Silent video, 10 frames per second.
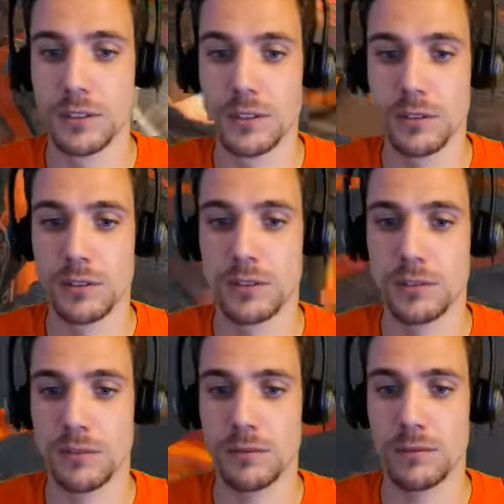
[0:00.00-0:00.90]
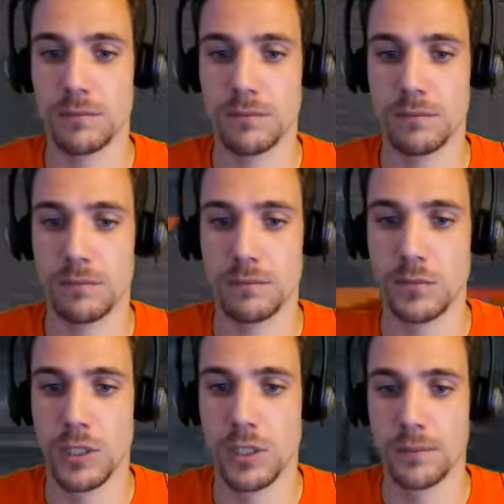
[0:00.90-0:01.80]
En fait, ça te donne de la peine, donc...
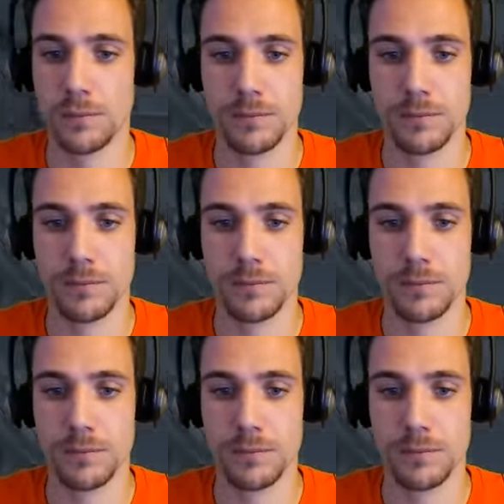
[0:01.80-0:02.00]
Moi. Euh, ouais.